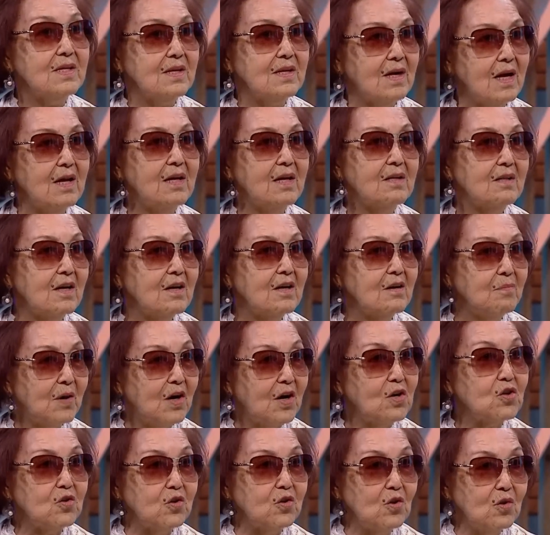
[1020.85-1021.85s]
лет –
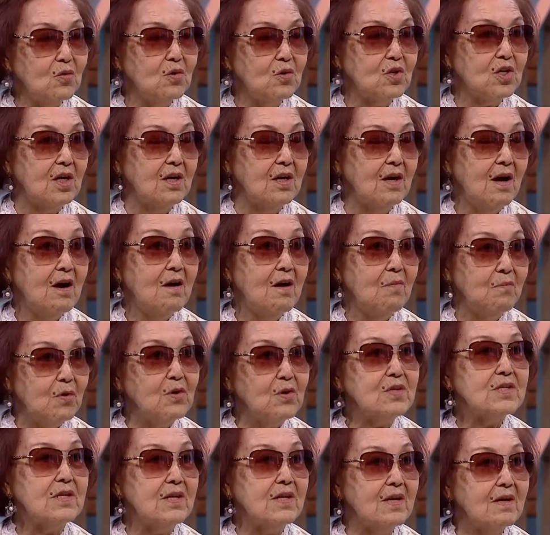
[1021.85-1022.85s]
прошло уже
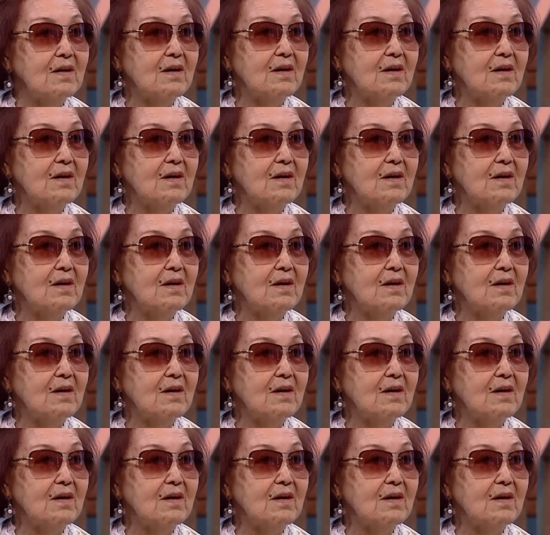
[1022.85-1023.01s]
после